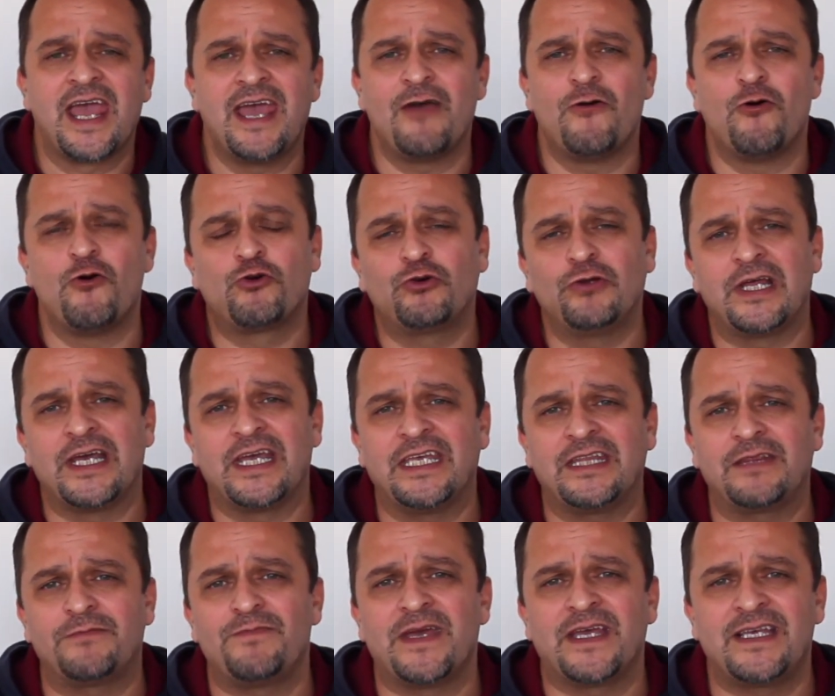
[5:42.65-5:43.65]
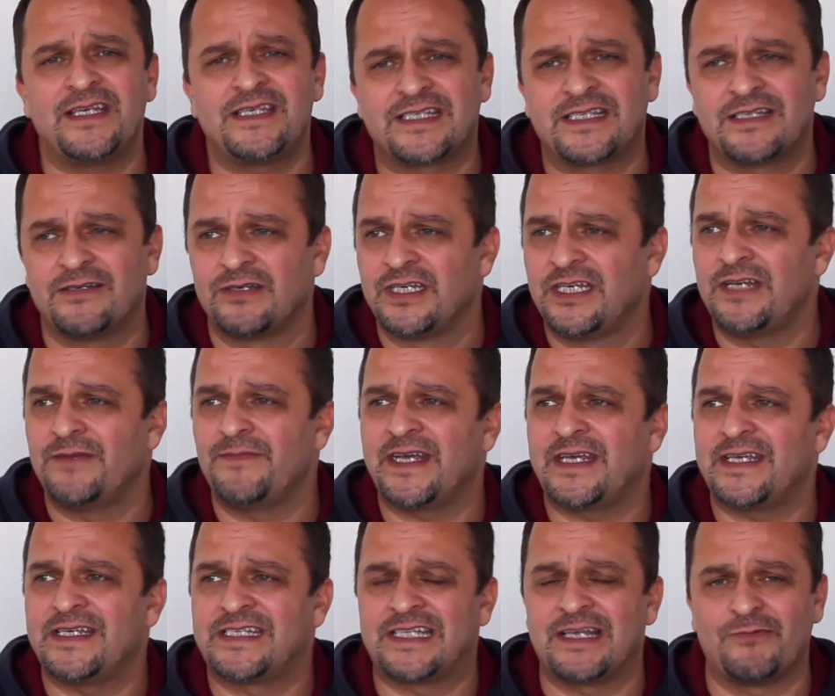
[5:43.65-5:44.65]
E okula gitmek
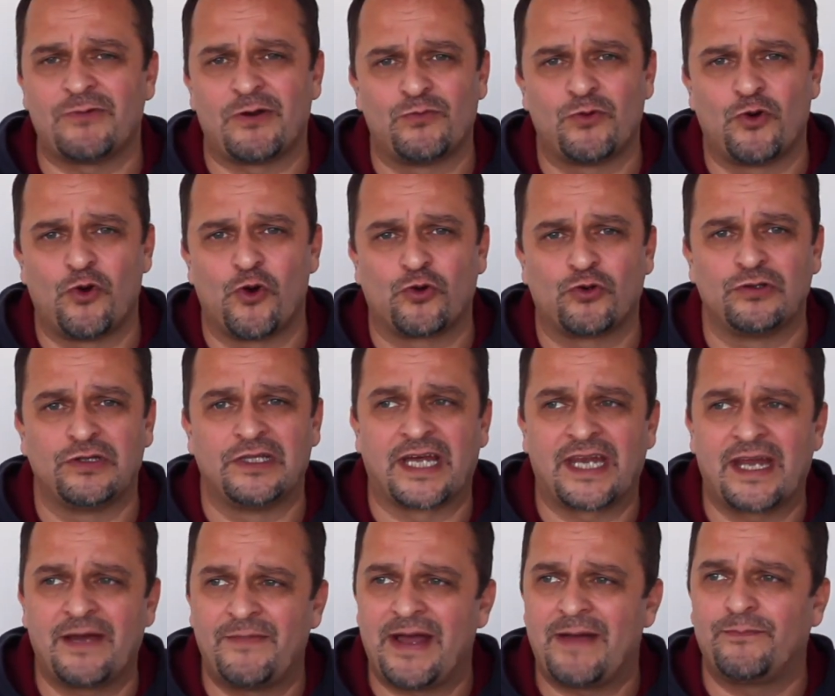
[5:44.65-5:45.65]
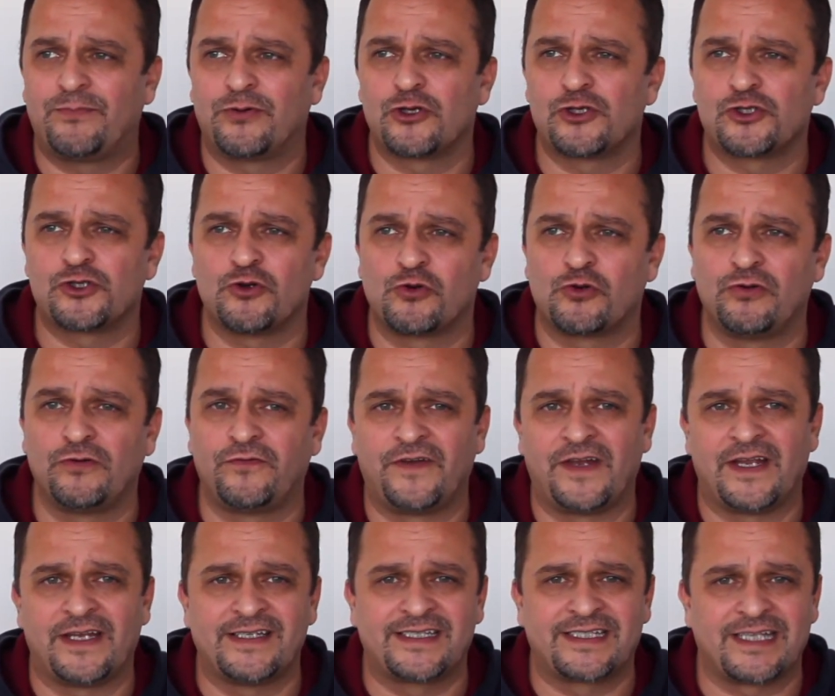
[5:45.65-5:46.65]
girmek istemem bu okullara. Ben proje okul
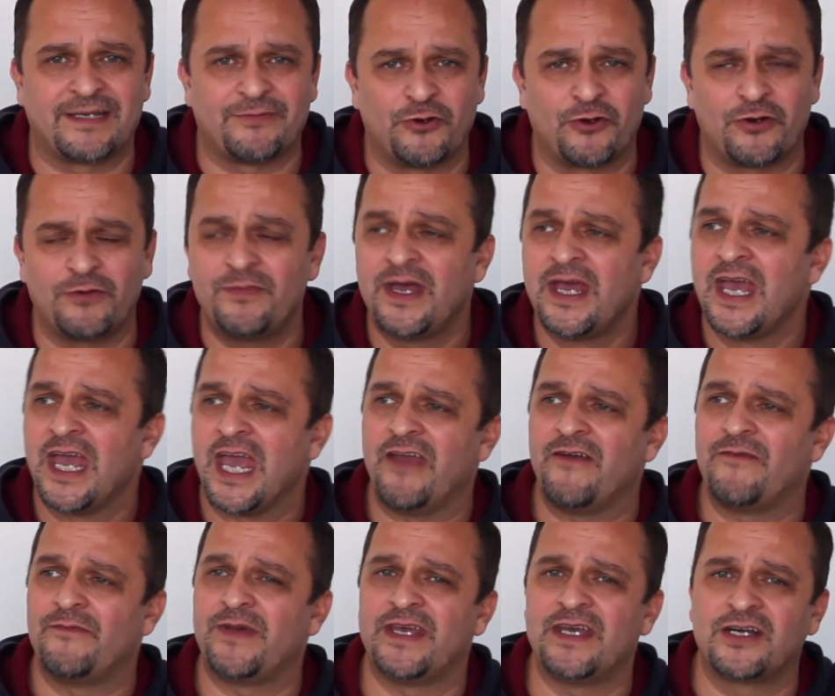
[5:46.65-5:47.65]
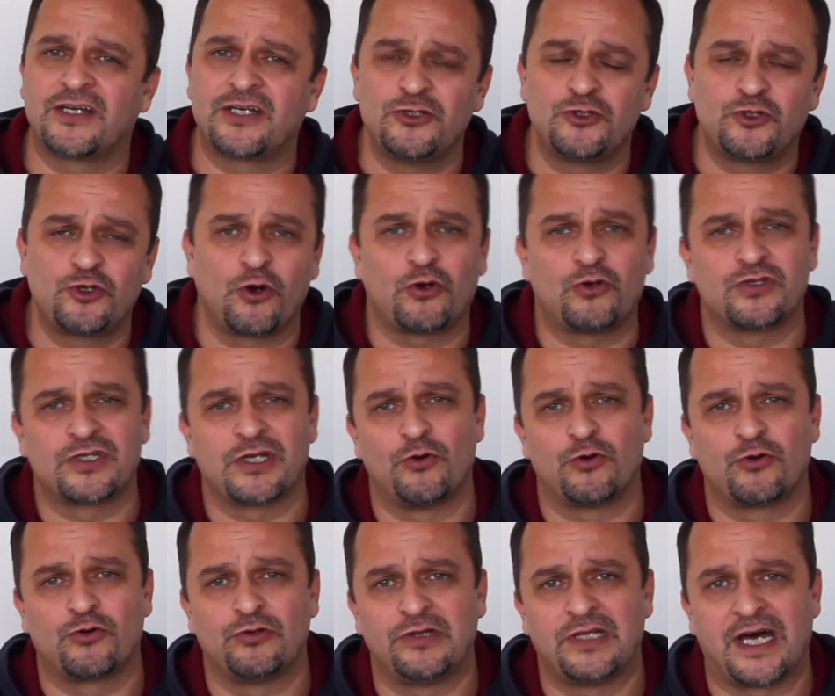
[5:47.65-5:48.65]
falan istemiyorum. Evime yakın çok güzel
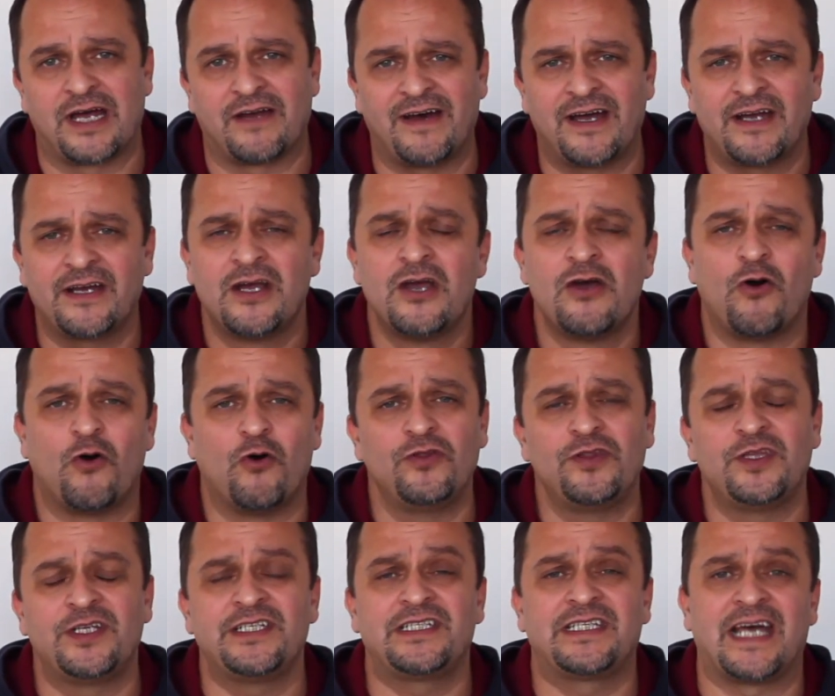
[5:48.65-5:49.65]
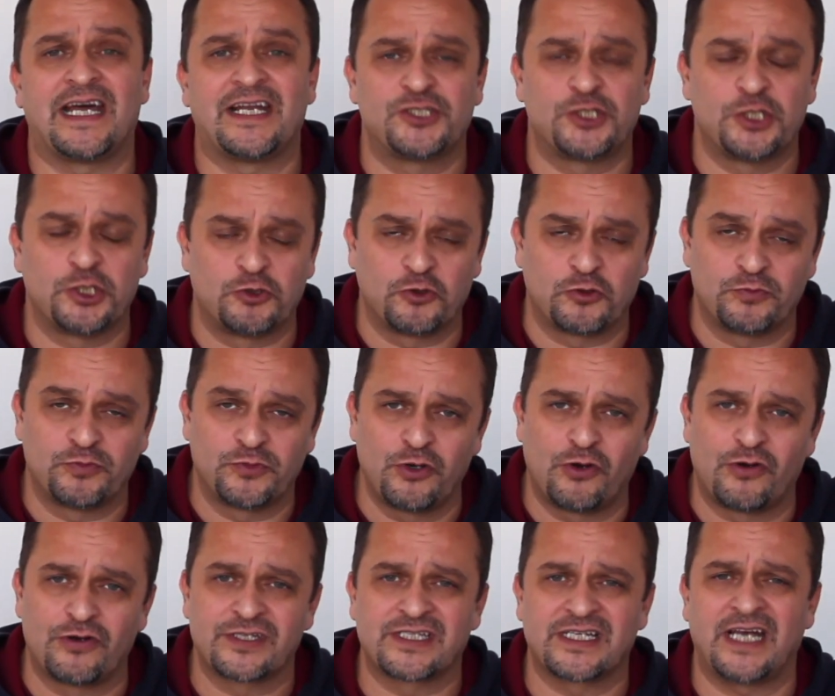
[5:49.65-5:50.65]
okullar var. Onları tercih ediyorum
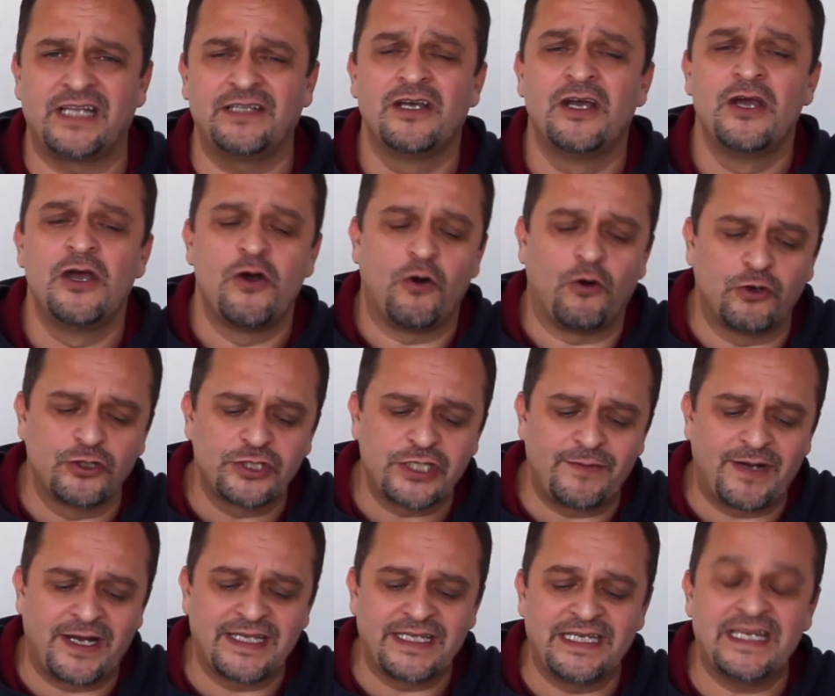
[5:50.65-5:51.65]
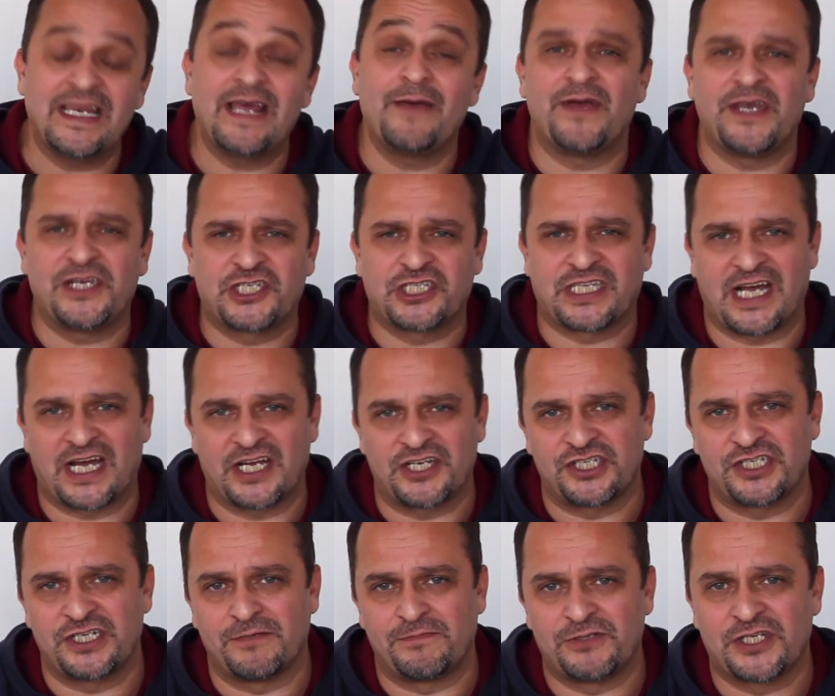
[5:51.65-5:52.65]
diyorsan o zaman yine 5
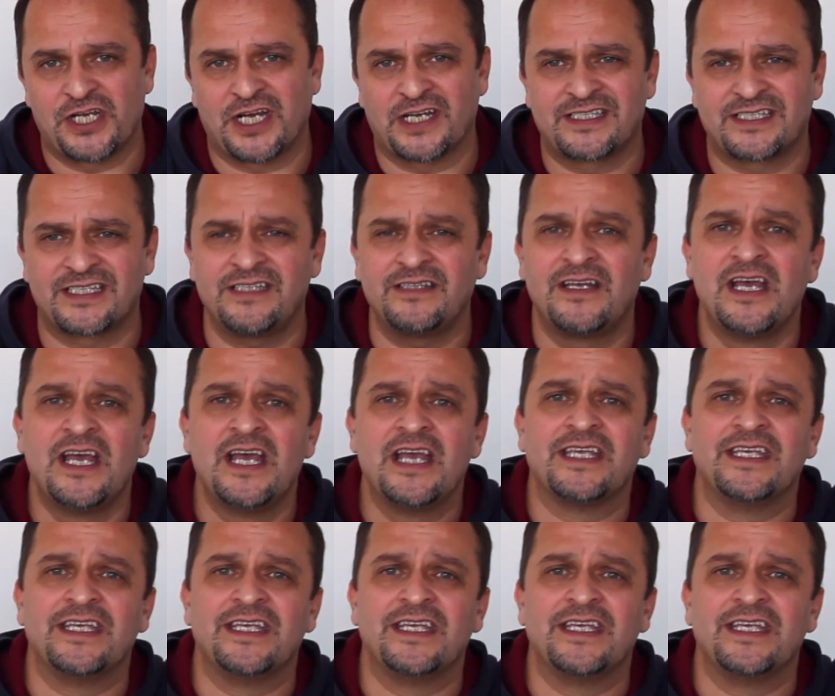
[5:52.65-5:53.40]
tercih yapacaksın.